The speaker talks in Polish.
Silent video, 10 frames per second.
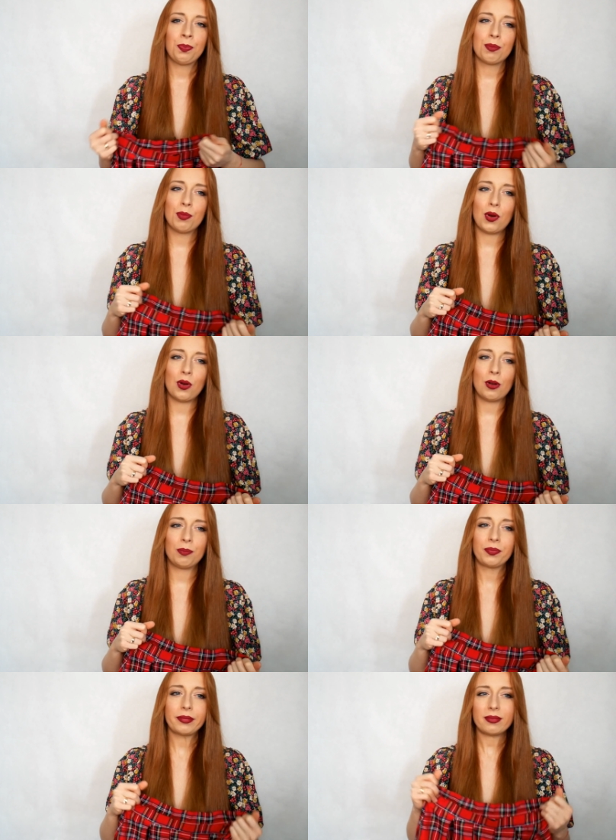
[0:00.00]
bo
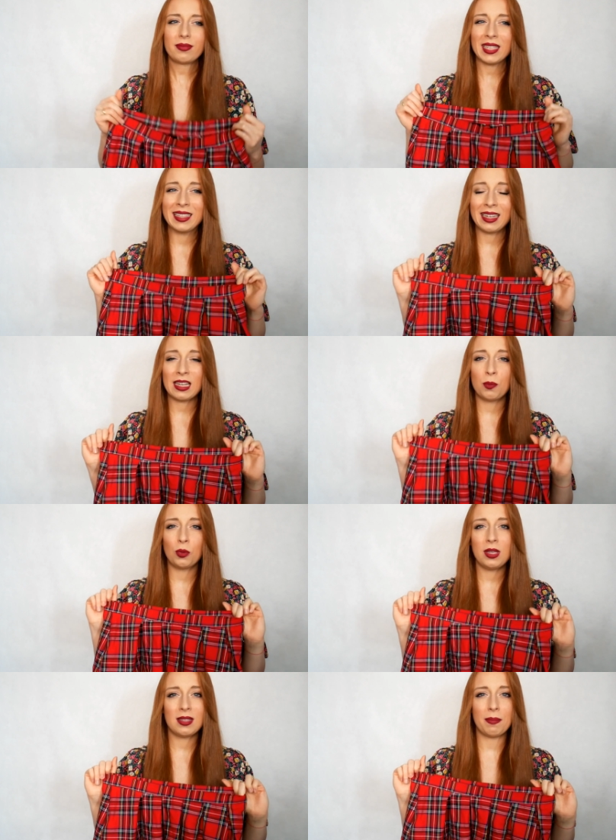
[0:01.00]
taka
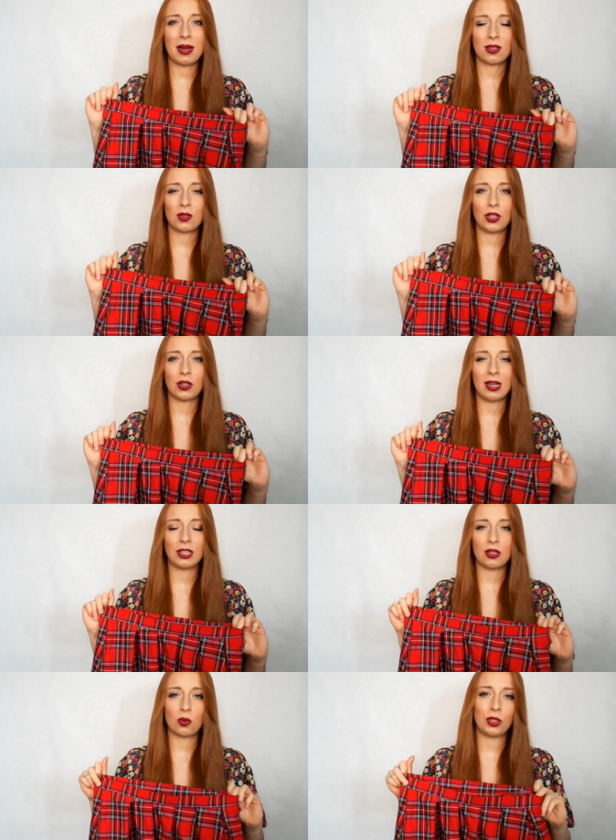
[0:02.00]
spódnica bardzo się
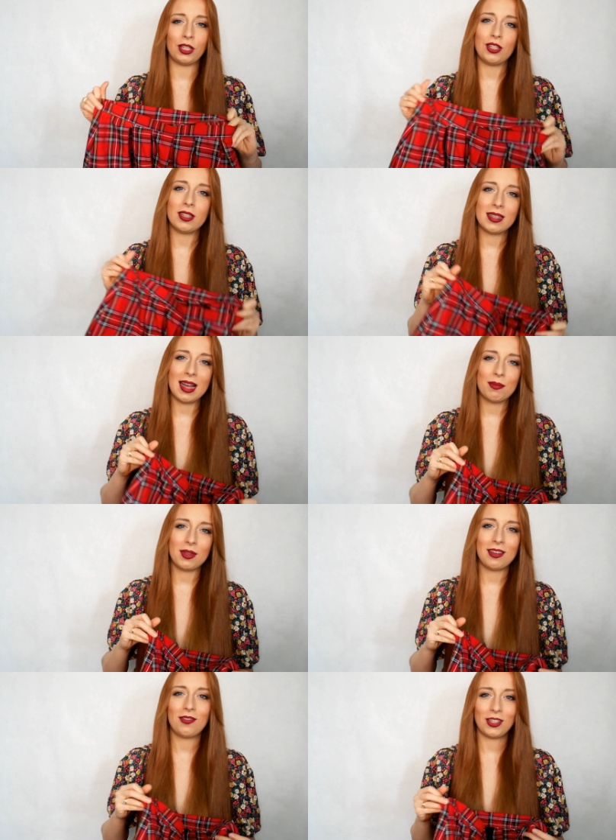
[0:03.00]
kojarzy z
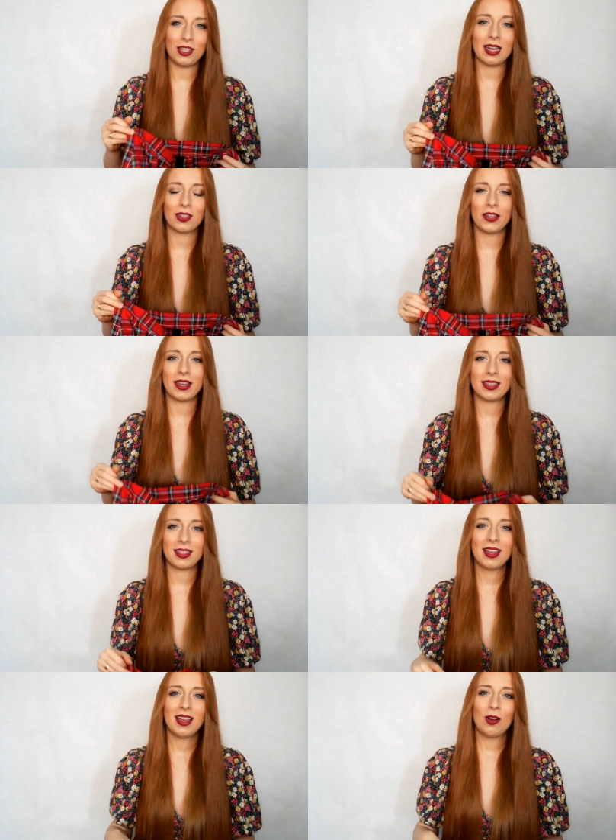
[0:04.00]
uczennicami i wiecie jak to
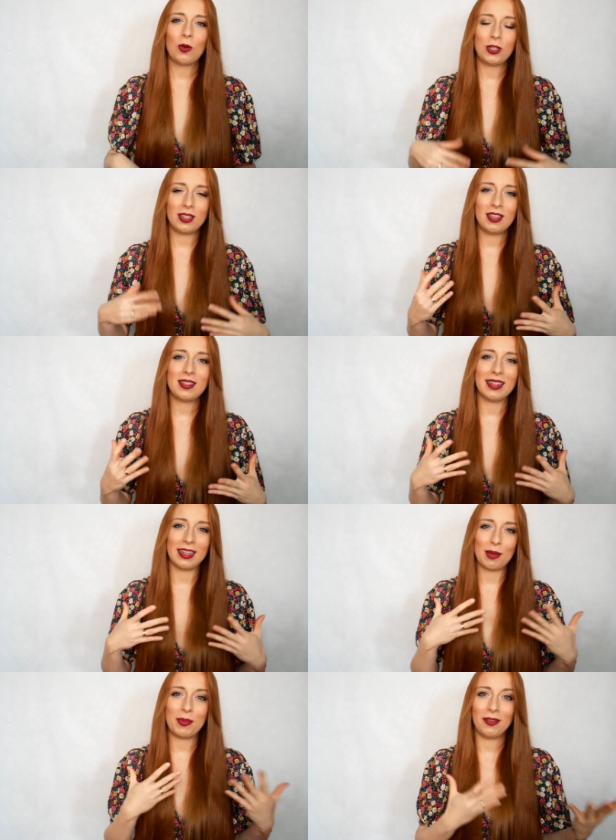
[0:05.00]
jest. Uczennice
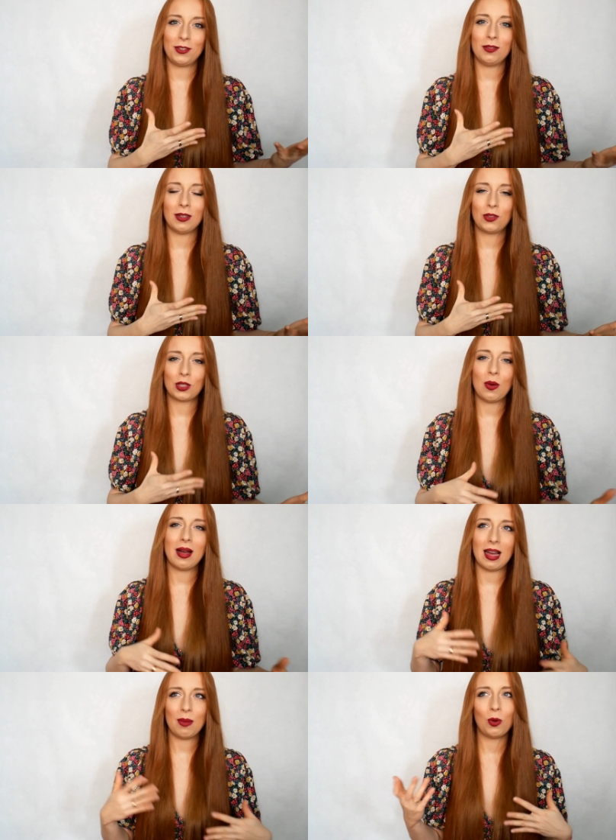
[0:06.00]
takie prawdziwe w
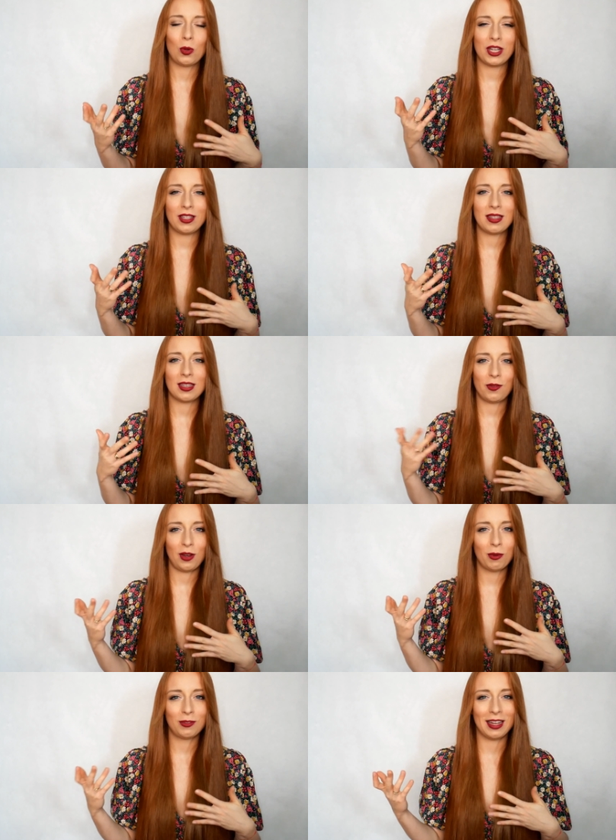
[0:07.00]
szkołach albo uczennice z
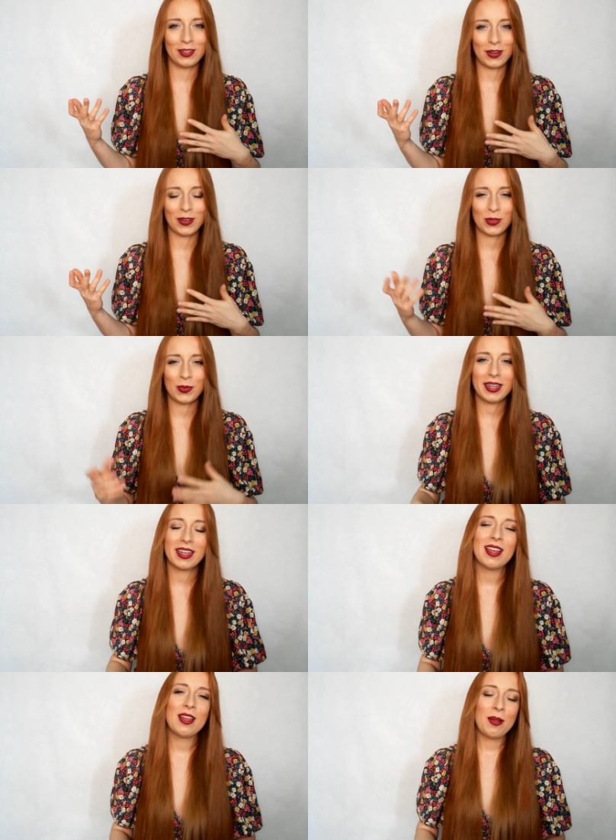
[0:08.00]
filmów dla dorosłych.
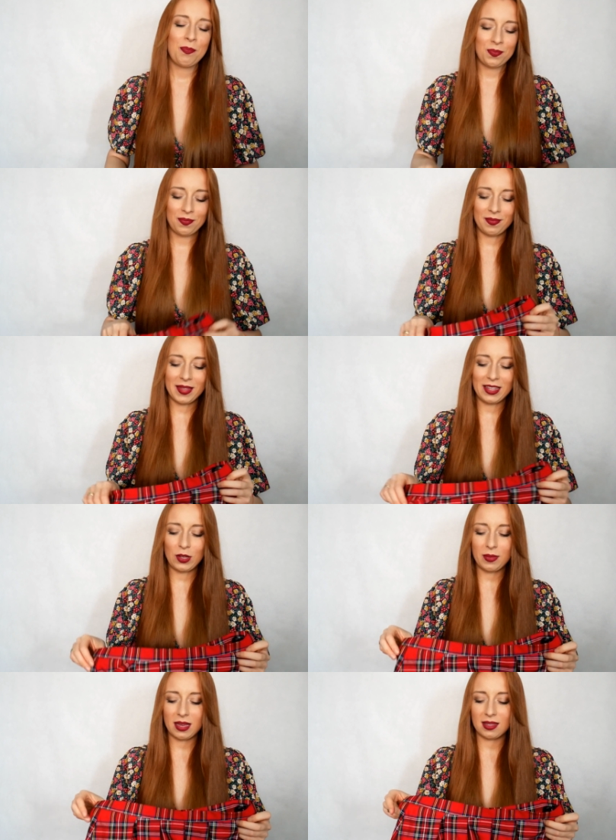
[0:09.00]

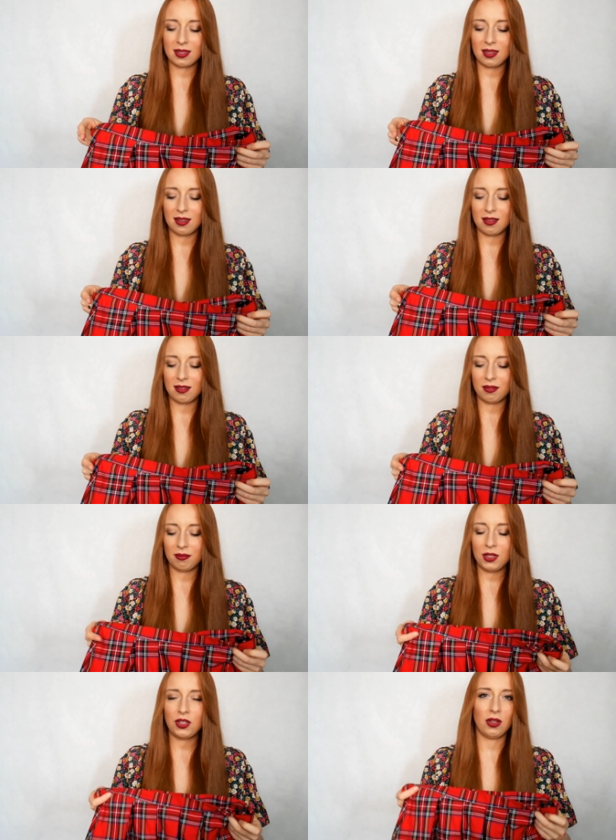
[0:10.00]
Natomiast
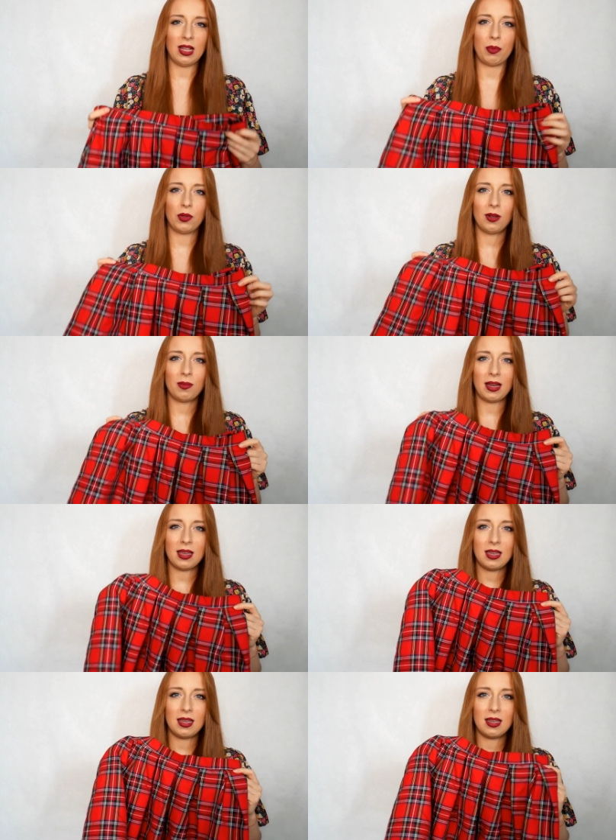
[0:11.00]
y, mi się ona podoba
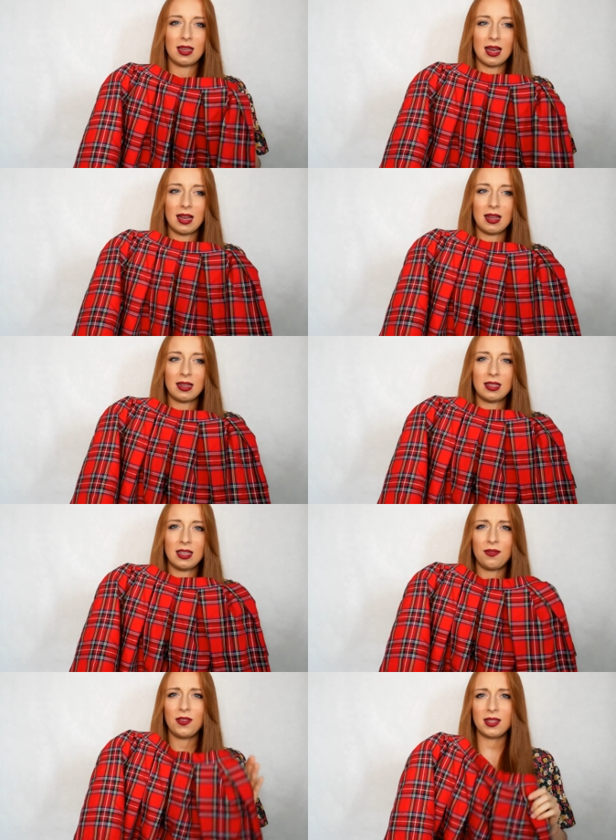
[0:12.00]
i ja
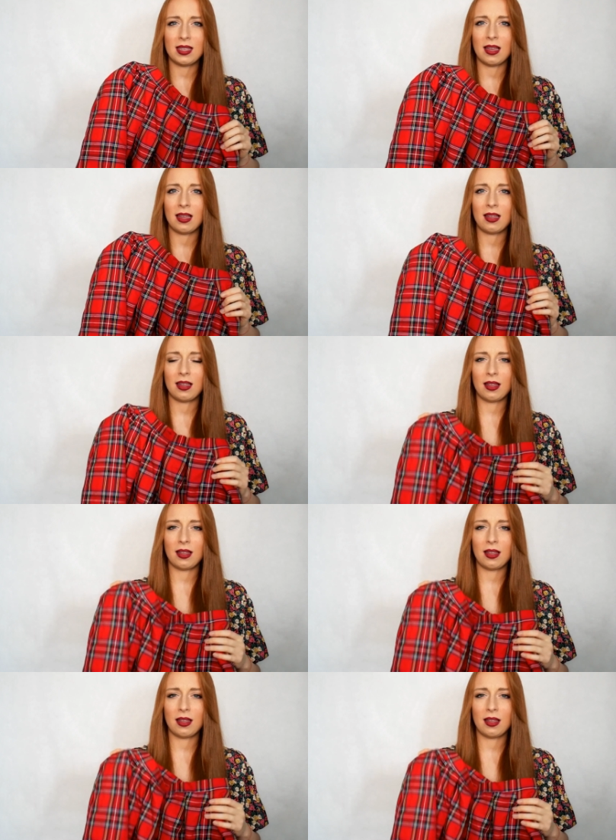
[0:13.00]
nie widzę, y,